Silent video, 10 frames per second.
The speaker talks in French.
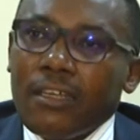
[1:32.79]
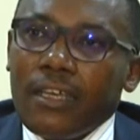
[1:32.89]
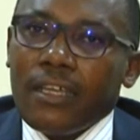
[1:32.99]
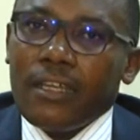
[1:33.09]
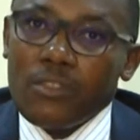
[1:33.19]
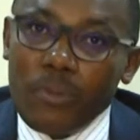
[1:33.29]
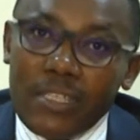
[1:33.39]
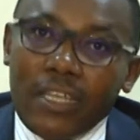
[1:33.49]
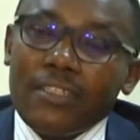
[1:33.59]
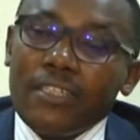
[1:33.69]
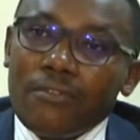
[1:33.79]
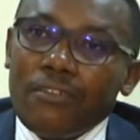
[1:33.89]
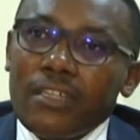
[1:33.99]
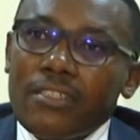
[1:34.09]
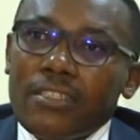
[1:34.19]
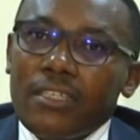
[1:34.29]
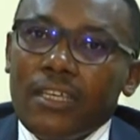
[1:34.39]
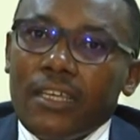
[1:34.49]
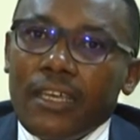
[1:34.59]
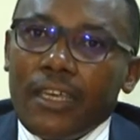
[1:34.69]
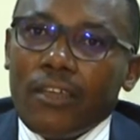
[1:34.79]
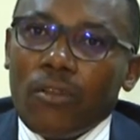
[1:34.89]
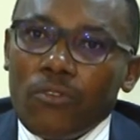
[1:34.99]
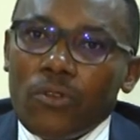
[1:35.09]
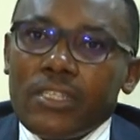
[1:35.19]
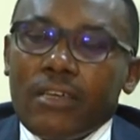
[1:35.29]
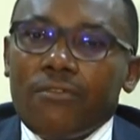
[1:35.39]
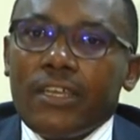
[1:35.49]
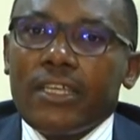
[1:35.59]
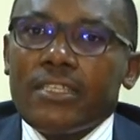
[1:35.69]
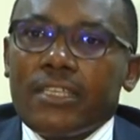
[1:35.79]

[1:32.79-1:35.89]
et les spécialités diverses et comme vous le savez,